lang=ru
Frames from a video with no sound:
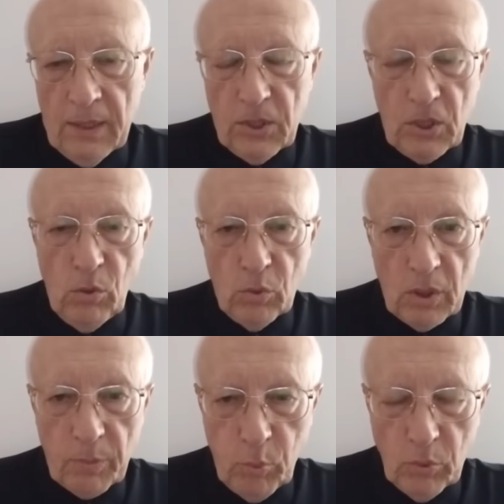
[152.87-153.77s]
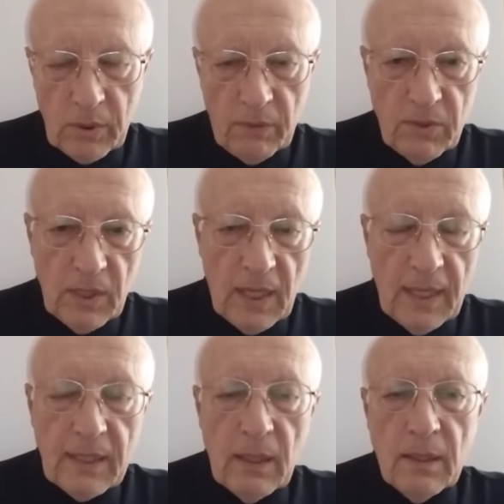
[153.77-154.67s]
населенных пунктов
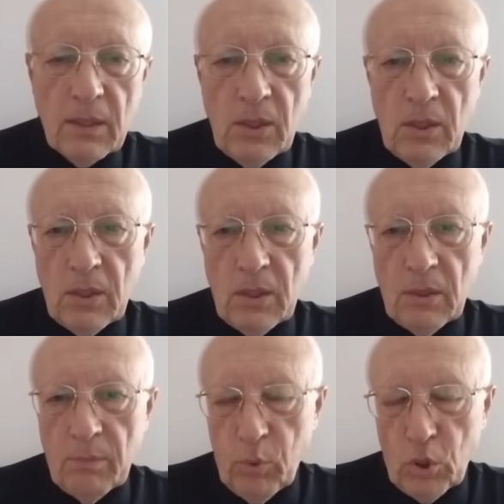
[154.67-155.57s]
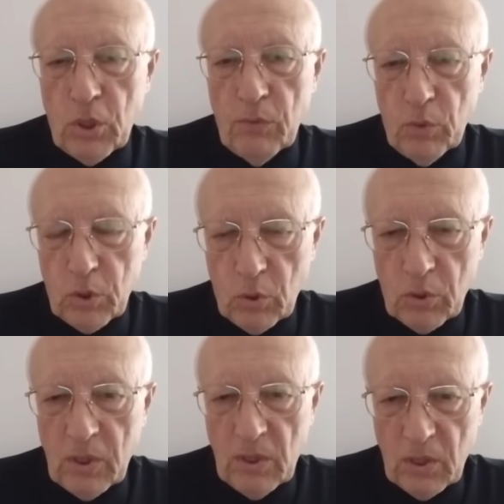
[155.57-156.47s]
взяли. Это и больше 200
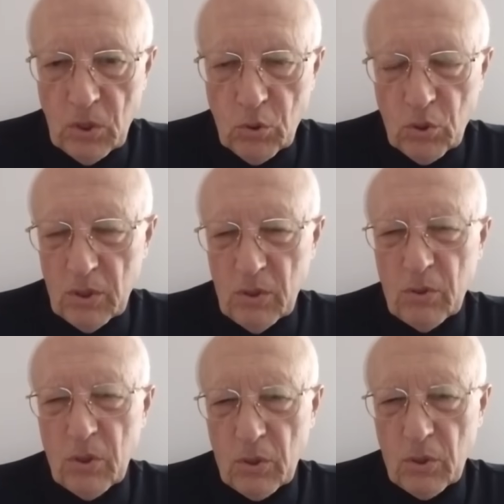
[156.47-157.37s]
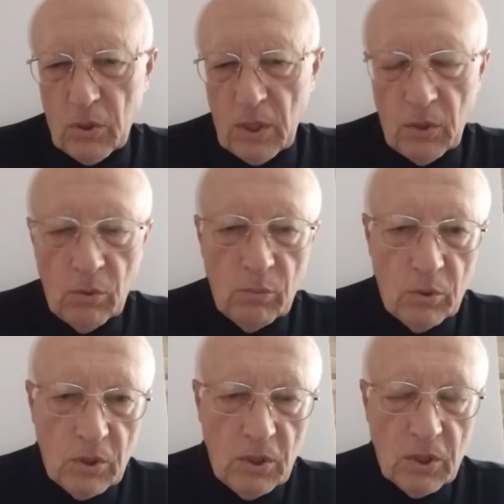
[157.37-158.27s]
тысяч, уже до 300, я
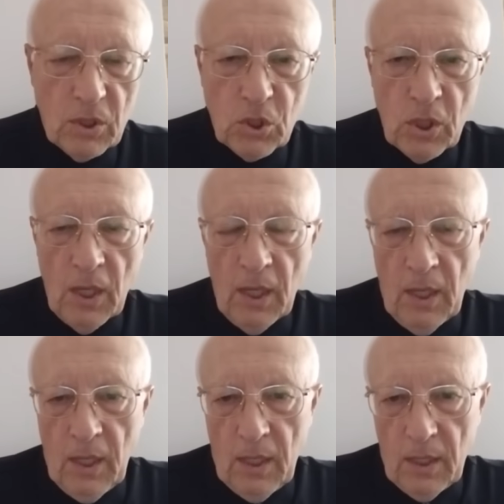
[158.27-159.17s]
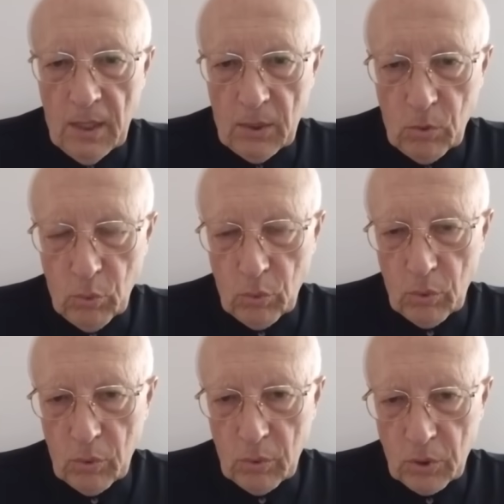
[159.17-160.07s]
думаю, тысяч а,
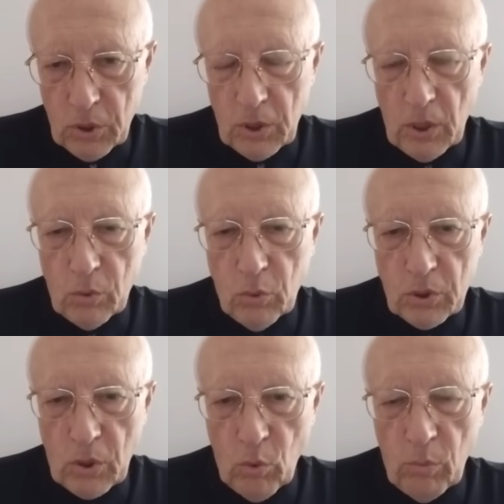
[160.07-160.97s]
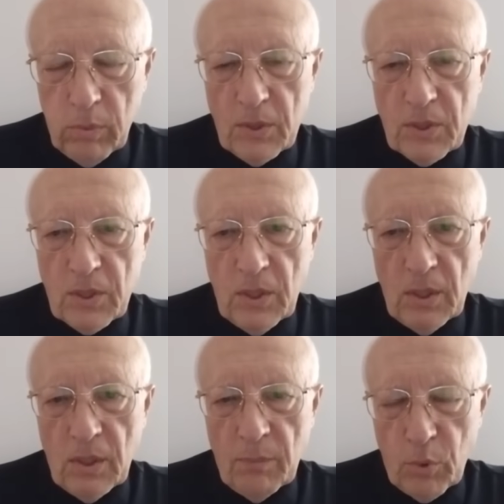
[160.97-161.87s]
жителей Курской
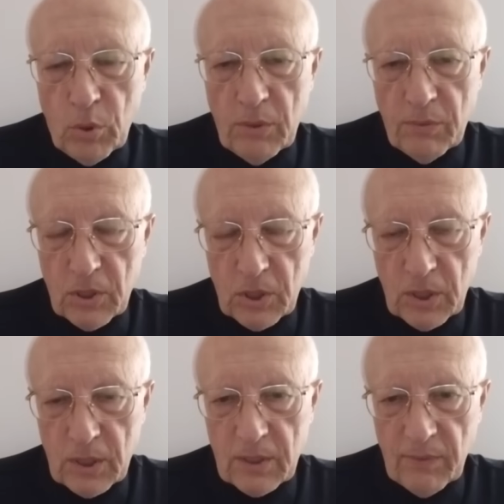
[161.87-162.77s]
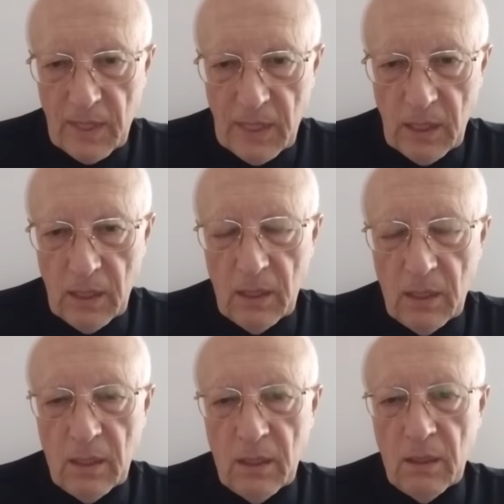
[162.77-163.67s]
области, бросивших
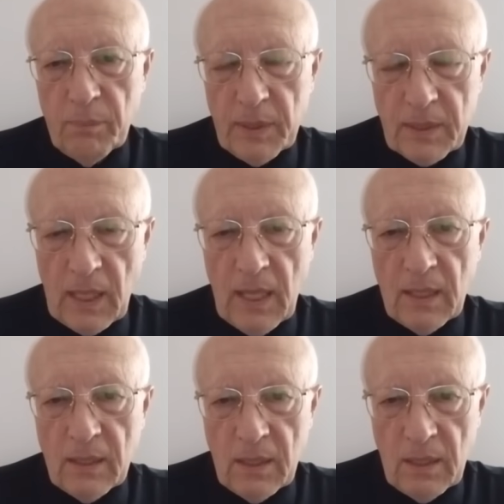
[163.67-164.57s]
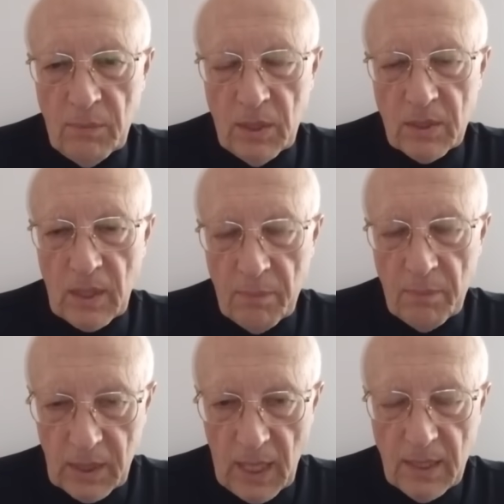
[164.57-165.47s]
свои постоянные места
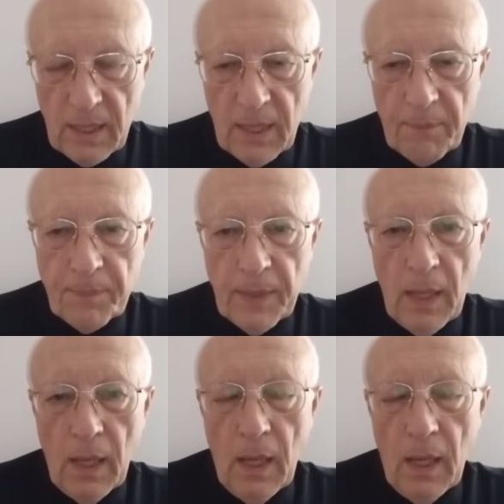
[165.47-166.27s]
обитания –